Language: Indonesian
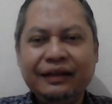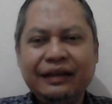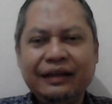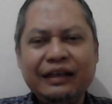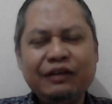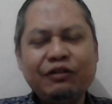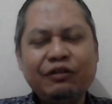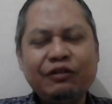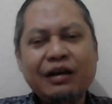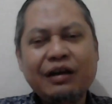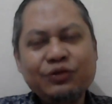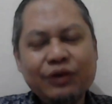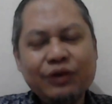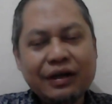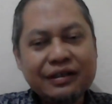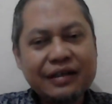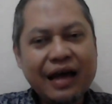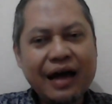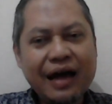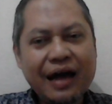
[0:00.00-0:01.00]
Jadi orang
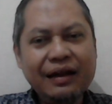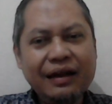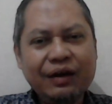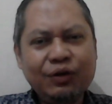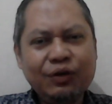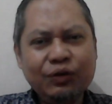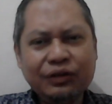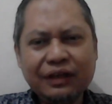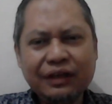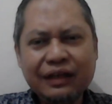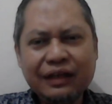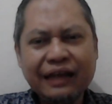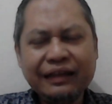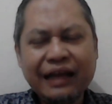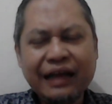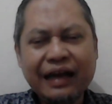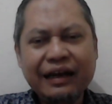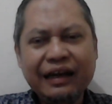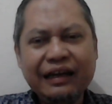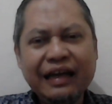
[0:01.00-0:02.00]
sudah sadar, oh
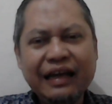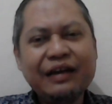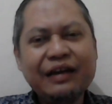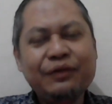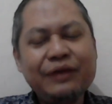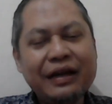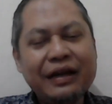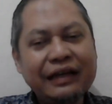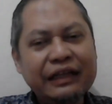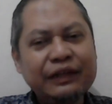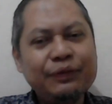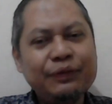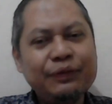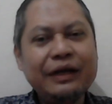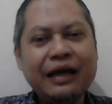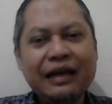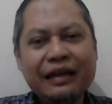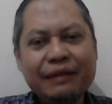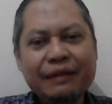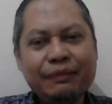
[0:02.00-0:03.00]
ternyata ada dia, ya, kemudian kita
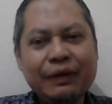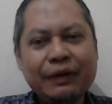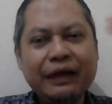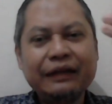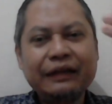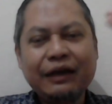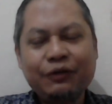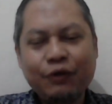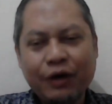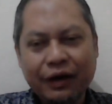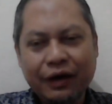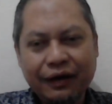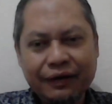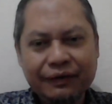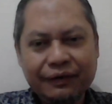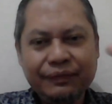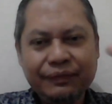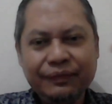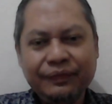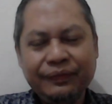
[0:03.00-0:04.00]
berikan dia pengetahuan
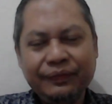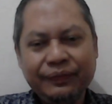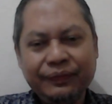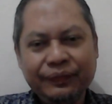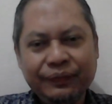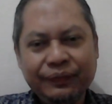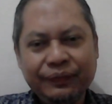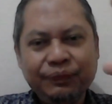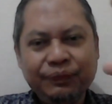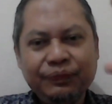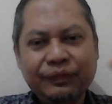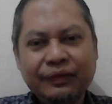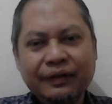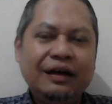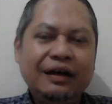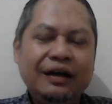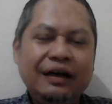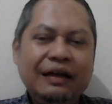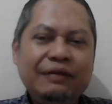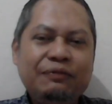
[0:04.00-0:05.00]

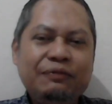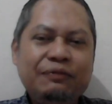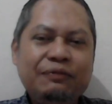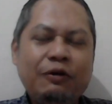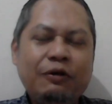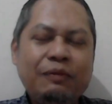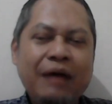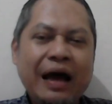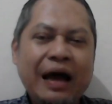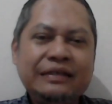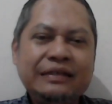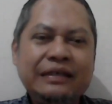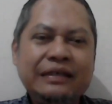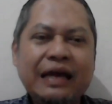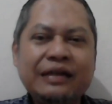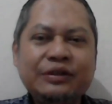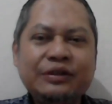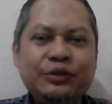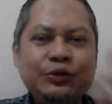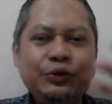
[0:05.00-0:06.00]
informasi
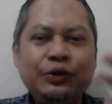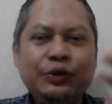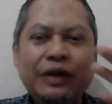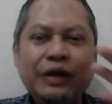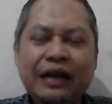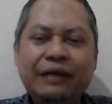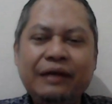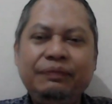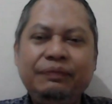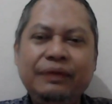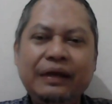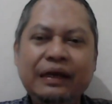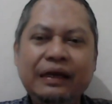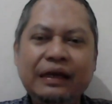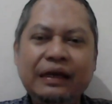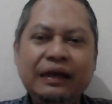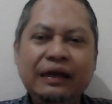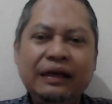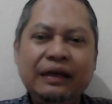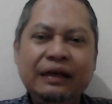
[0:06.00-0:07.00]
yang sudah
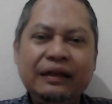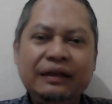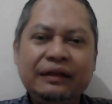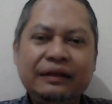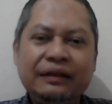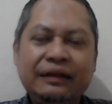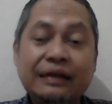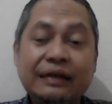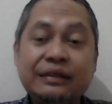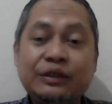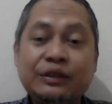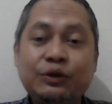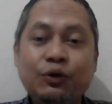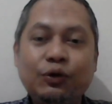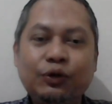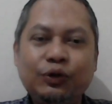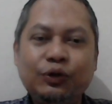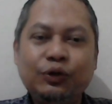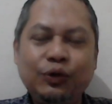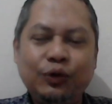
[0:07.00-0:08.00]
lebih
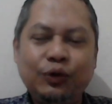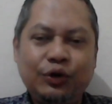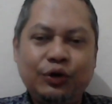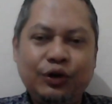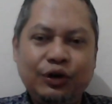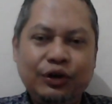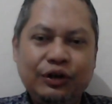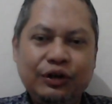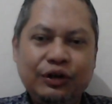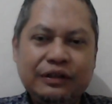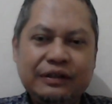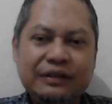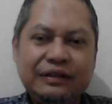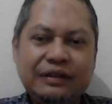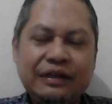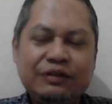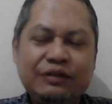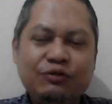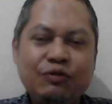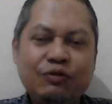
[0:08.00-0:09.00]
terstruktur,
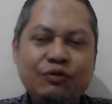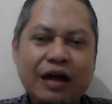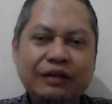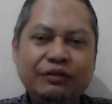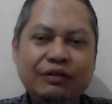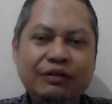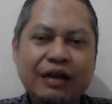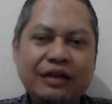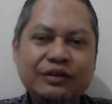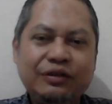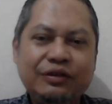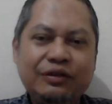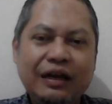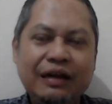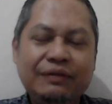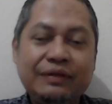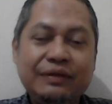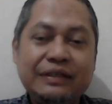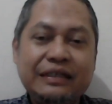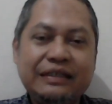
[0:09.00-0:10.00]
sesuatu yang sudah
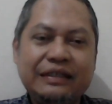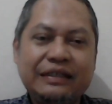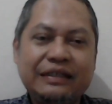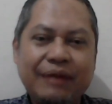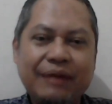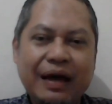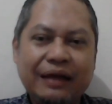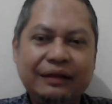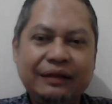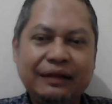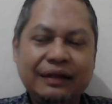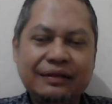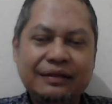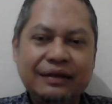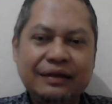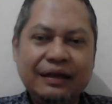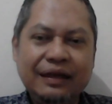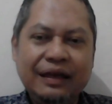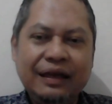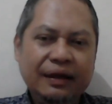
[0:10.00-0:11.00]
lebih sistematis.
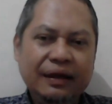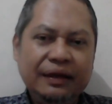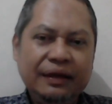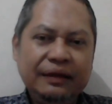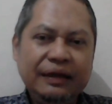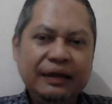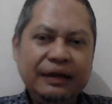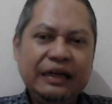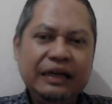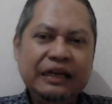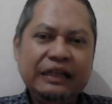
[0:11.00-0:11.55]
Jadi